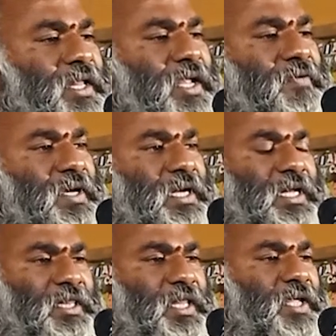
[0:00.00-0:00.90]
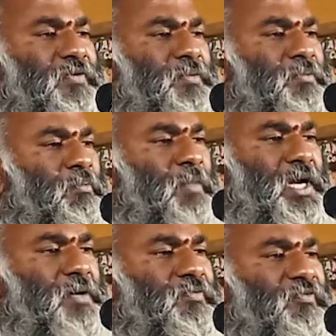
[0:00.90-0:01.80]
இறைவன் தெய்வம்
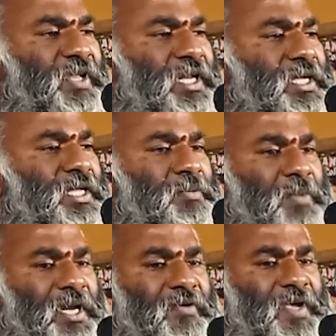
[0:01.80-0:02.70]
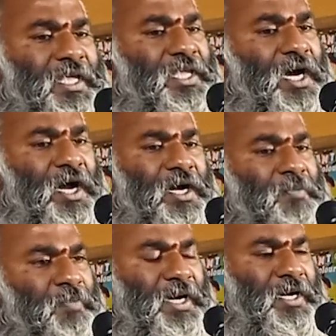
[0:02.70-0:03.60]
மரம் விலங்கு பறவை யாழ்
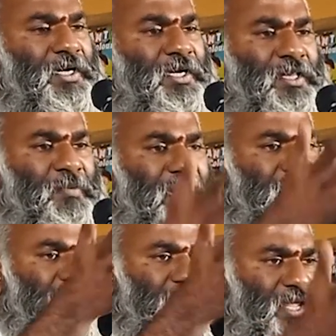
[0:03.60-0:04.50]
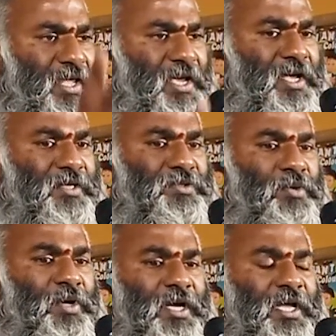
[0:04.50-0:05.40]
பண் இந்த மாதிரி நிறையா
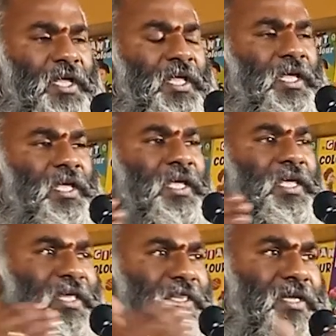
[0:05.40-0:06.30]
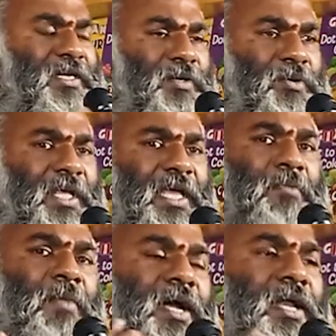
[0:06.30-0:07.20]
சொல்லுவாங்க இந்த இருக்கக்கூடிய
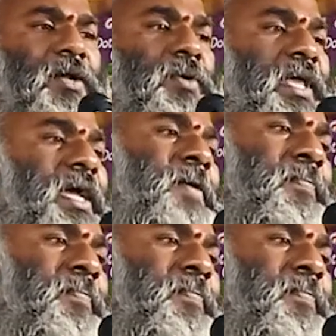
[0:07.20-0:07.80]
மக்களினுடைய